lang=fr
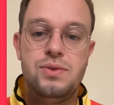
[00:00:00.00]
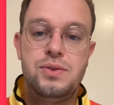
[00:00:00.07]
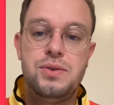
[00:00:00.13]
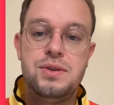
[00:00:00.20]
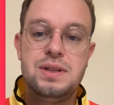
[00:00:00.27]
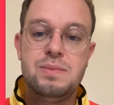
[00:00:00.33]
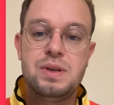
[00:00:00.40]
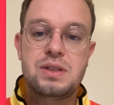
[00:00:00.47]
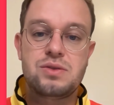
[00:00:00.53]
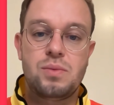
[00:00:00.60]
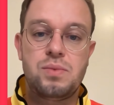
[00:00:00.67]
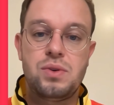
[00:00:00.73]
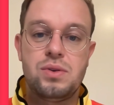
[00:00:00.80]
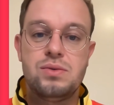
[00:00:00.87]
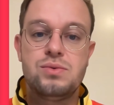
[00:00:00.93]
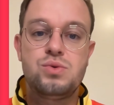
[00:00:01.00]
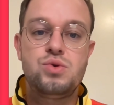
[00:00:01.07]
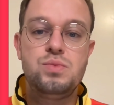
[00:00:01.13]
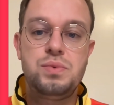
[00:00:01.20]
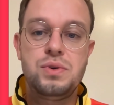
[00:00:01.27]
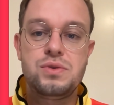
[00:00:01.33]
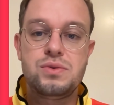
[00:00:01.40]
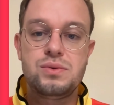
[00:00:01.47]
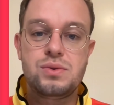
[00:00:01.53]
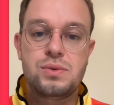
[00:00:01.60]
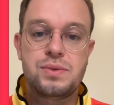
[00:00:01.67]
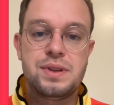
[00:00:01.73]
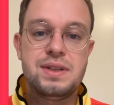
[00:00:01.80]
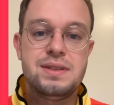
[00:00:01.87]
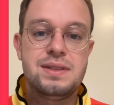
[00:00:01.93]
Deuxième exemple, supposons
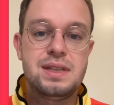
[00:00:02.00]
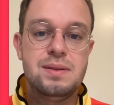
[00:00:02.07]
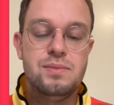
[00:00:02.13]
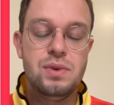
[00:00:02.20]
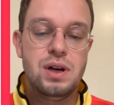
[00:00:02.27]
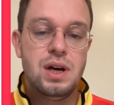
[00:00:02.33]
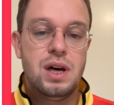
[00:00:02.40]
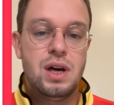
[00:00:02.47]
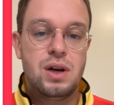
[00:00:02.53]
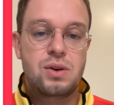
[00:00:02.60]
qu'on estime